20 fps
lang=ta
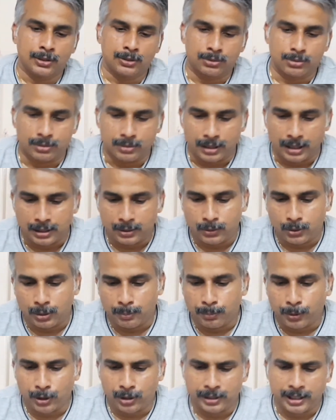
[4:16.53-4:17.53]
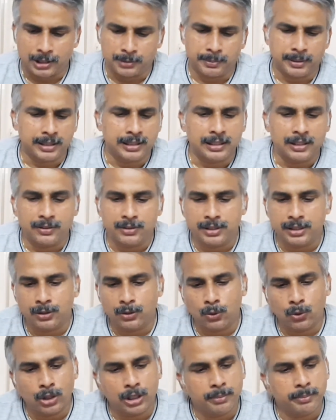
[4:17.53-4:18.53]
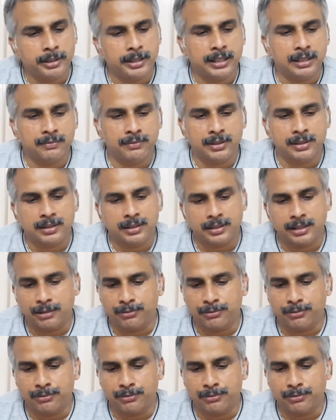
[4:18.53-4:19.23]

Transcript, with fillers: ஸோ அது ஒரு இம்பார்ட்டண்ட் ஆஸ்பெக்ட் இதில் வந்து க்ரோயிங் மீடியம் வந்து